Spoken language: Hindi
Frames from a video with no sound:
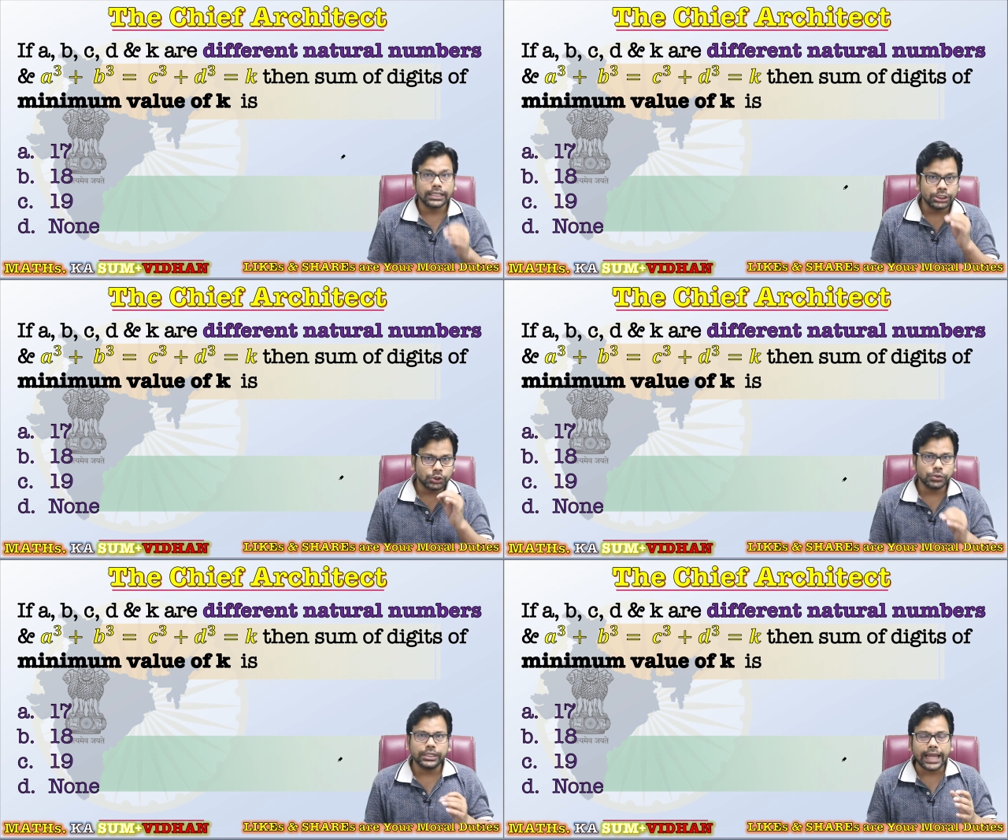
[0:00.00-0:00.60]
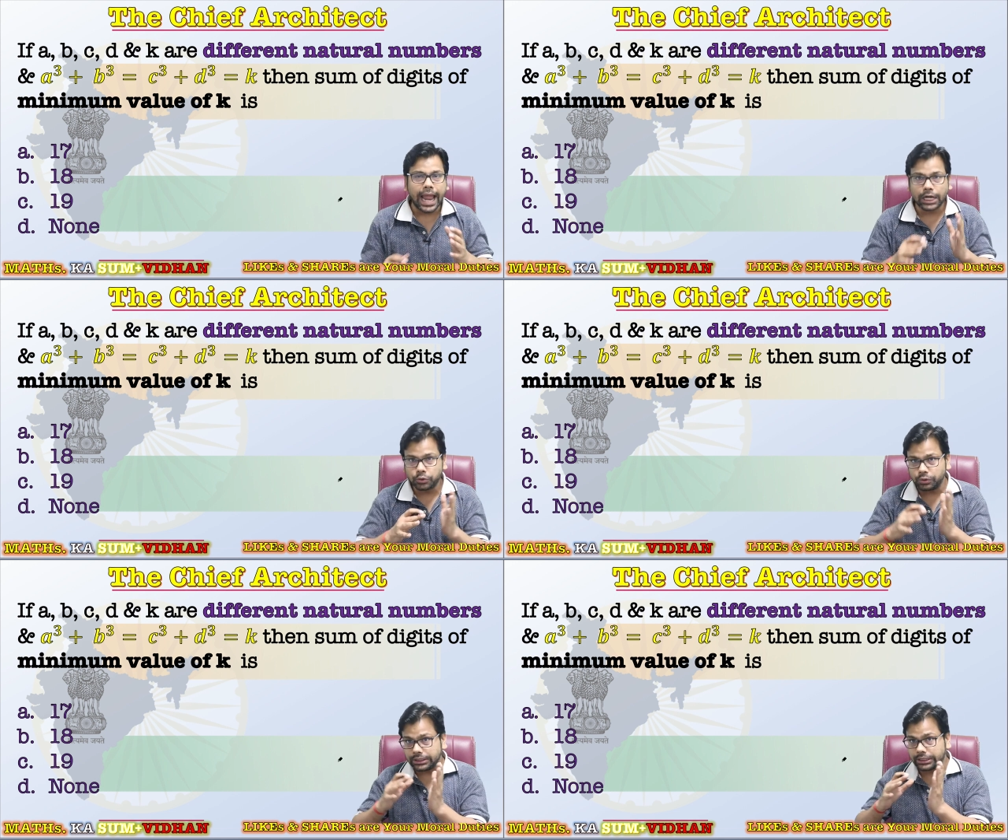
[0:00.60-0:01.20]
कॉन्स्टिट्यूशन के
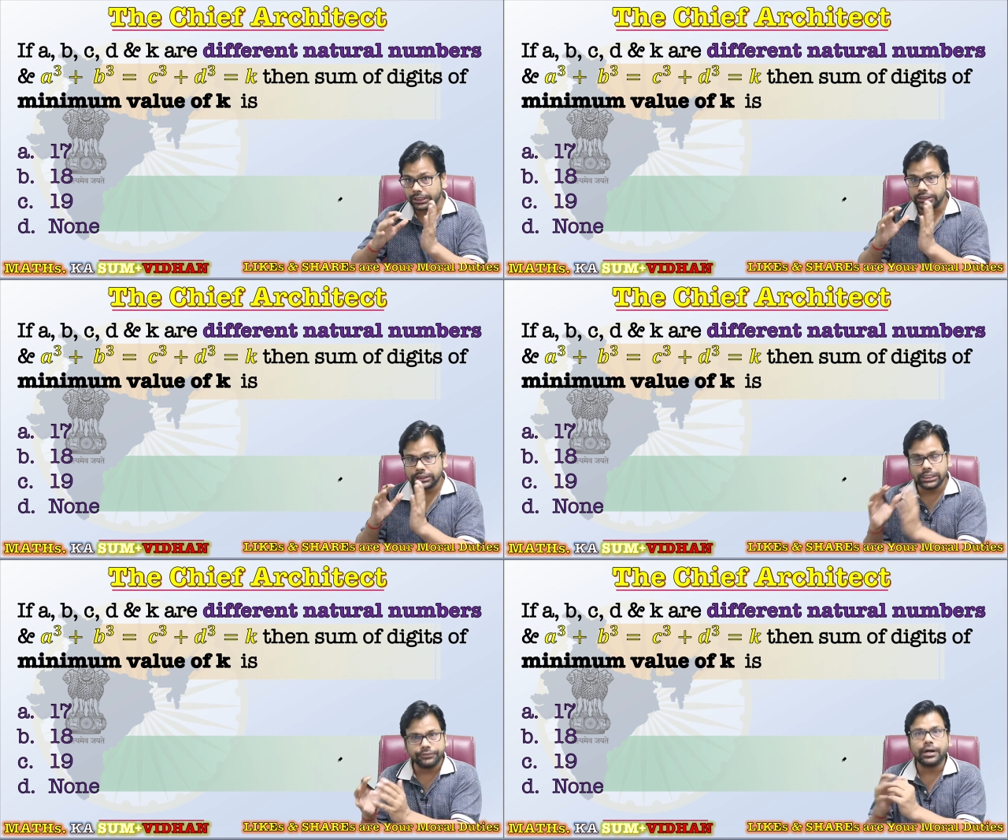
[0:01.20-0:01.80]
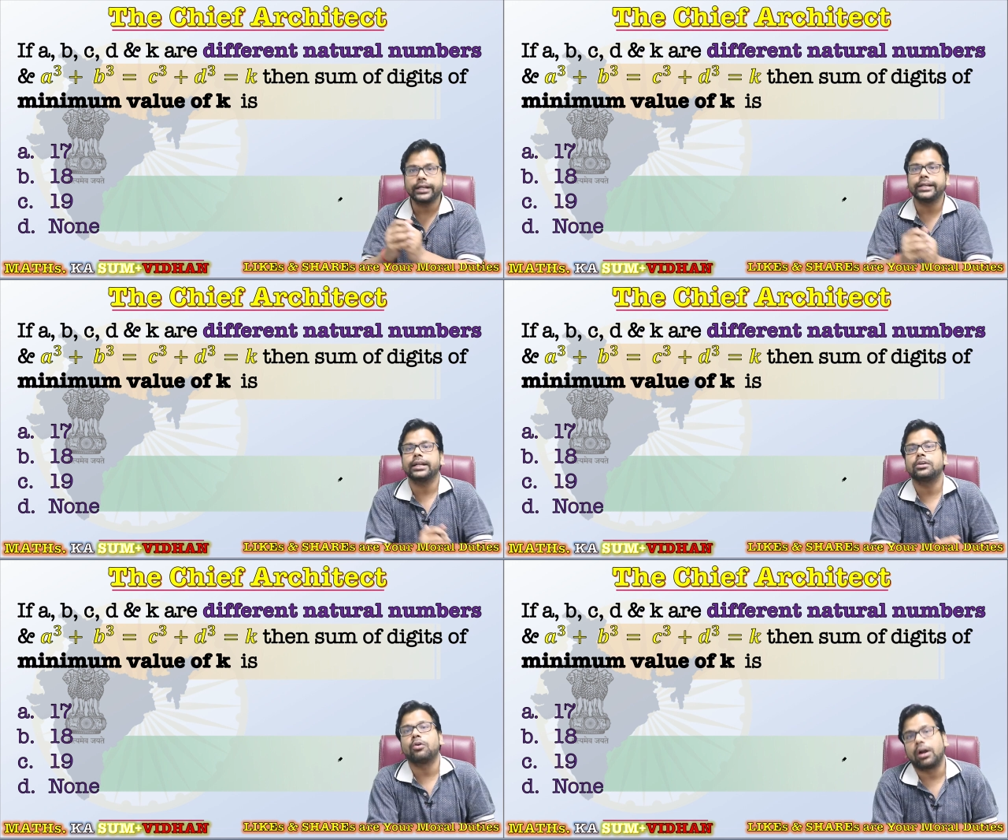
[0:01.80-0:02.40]
एक्चुअल द चीफ
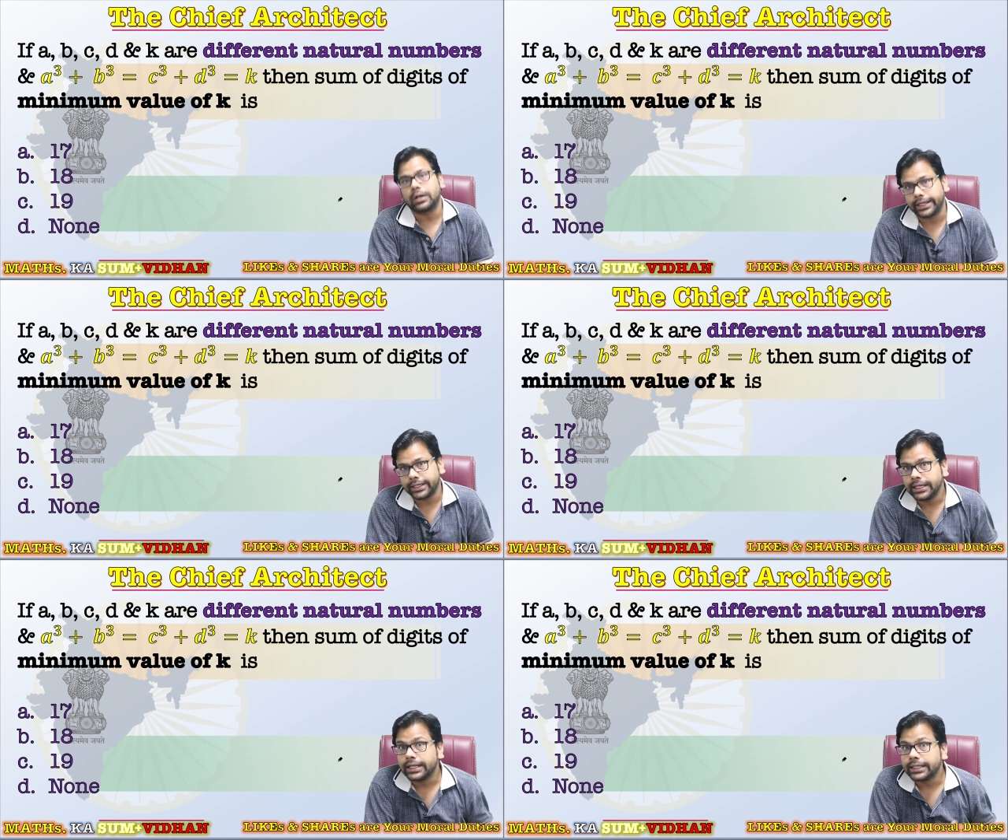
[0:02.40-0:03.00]
आर्किटेक्ट कौन है